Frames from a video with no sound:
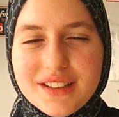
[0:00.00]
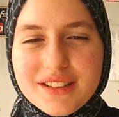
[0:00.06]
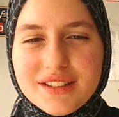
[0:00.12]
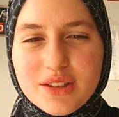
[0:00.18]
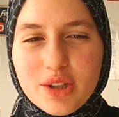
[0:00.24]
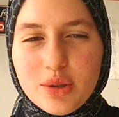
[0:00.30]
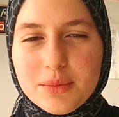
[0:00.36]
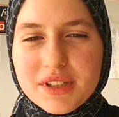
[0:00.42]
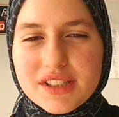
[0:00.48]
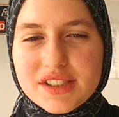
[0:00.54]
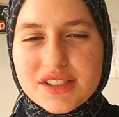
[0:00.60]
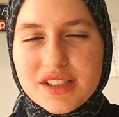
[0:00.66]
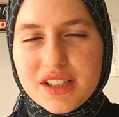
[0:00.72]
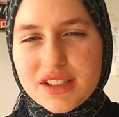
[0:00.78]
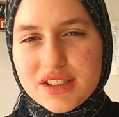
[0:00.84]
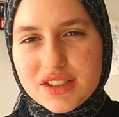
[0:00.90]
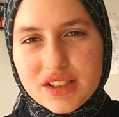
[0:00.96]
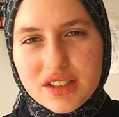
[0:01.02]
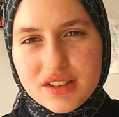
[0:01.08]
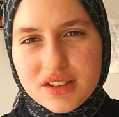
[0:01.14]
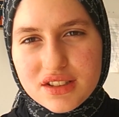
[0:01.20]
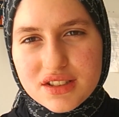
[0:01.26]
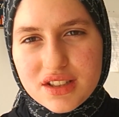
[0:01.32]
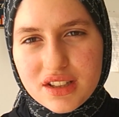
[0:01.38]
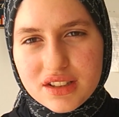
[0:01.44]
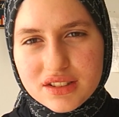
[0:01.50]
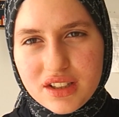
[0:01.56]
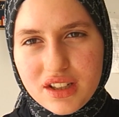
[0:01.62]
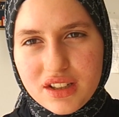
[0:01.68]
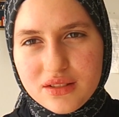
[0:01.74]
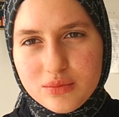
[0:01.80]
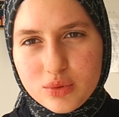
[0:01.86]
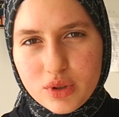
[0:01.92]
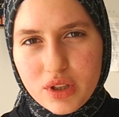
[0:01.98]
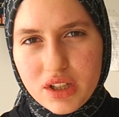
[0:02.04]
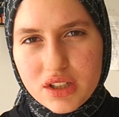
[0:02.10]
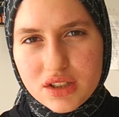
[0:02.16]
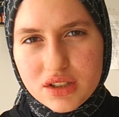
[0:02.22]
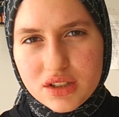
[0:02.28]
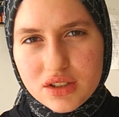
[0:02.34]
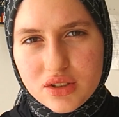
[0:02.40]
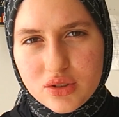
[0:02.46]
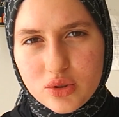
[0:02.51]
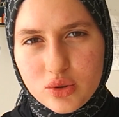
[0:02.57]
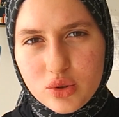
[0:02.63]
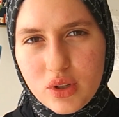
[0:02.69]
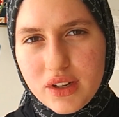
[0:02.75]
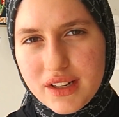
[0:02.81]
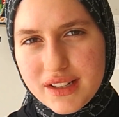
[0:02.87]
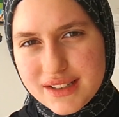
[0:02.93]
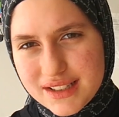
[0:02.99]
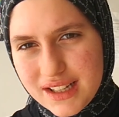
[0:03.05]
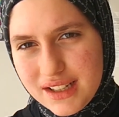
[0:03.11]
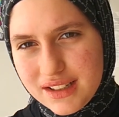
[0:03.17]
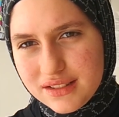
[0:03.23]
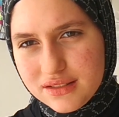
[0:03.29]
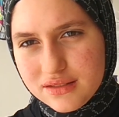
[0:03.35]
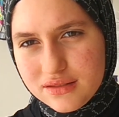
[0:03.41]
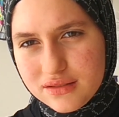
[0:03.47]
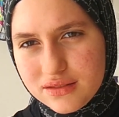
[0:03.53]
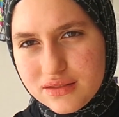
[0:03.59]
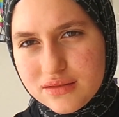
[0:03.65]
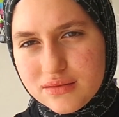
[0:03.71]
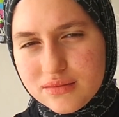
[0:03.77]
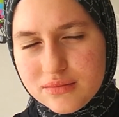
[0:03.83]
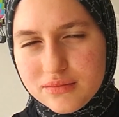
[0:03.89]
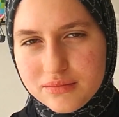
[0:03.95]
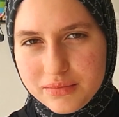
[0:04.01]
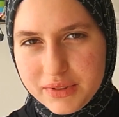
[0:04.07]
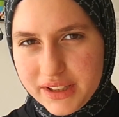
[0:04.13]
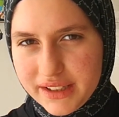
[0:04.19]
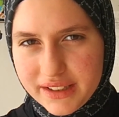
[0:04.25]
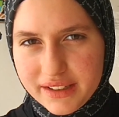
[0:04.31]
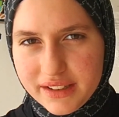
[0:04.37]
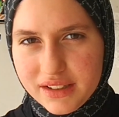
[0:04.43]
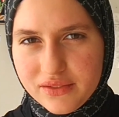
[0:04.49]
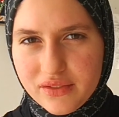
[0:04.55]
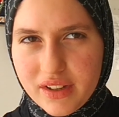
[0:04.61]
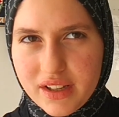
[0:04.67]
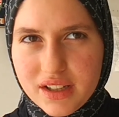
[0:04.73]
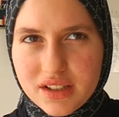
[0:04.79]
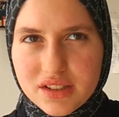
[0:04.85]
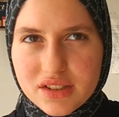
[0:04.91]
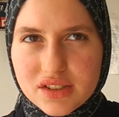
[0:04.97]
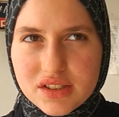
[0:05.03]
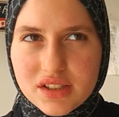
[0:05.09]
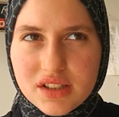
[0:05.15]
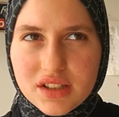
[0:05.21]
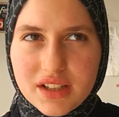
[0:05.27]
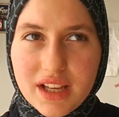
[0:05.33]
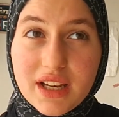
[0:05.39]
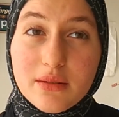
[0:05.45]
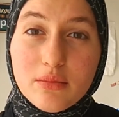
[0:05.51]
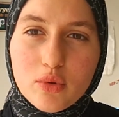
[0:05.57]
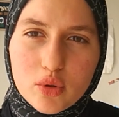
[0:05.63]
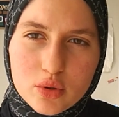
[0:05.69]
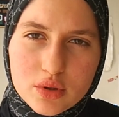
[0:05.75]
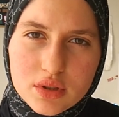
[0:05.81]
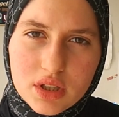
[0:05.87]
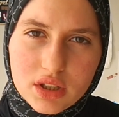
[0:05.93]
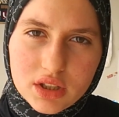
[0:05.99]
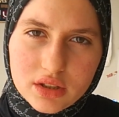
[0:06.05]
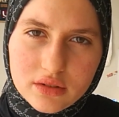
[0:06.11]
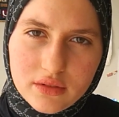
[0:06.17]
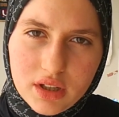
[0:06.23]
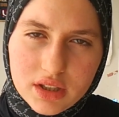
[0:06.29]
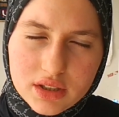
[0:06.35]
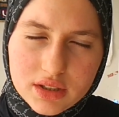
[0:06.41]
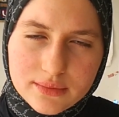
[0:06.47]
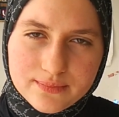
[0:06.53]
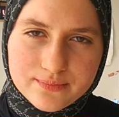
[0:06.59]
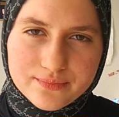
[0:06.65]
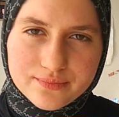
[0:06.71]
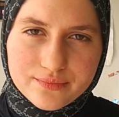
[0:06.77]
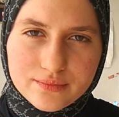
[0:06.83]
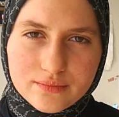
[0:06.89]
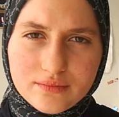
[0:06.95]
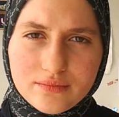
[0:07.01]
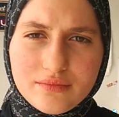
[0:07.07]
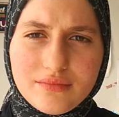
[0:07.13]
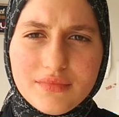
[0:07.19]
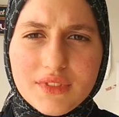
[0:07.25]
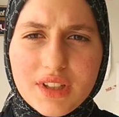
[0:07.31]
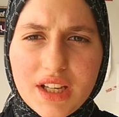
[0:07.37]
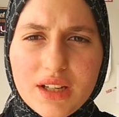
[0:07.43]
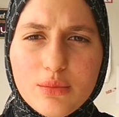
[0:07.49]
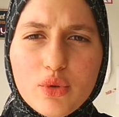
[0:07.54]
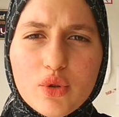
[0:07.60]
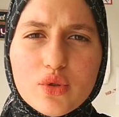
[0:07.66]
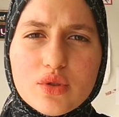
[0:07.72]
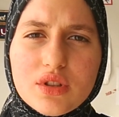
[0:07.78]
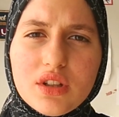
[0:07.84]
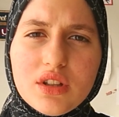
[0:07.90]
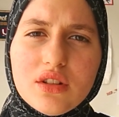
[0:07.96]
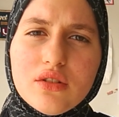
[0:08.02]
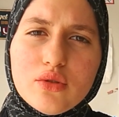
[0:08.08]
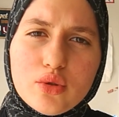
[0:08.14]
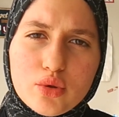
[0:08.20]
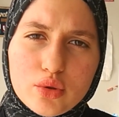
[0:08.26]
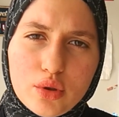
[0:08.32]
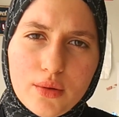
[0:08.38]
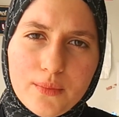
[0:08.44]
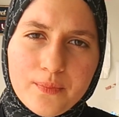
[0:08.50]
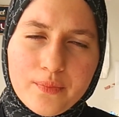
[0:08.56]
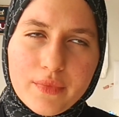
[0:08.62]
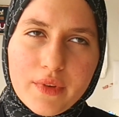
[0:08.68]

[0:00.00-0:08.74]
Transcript: Normal işte yaşayan insanlar, burayı yöneten biri ve işte kelime ustaları var. Kelime ustaları şu.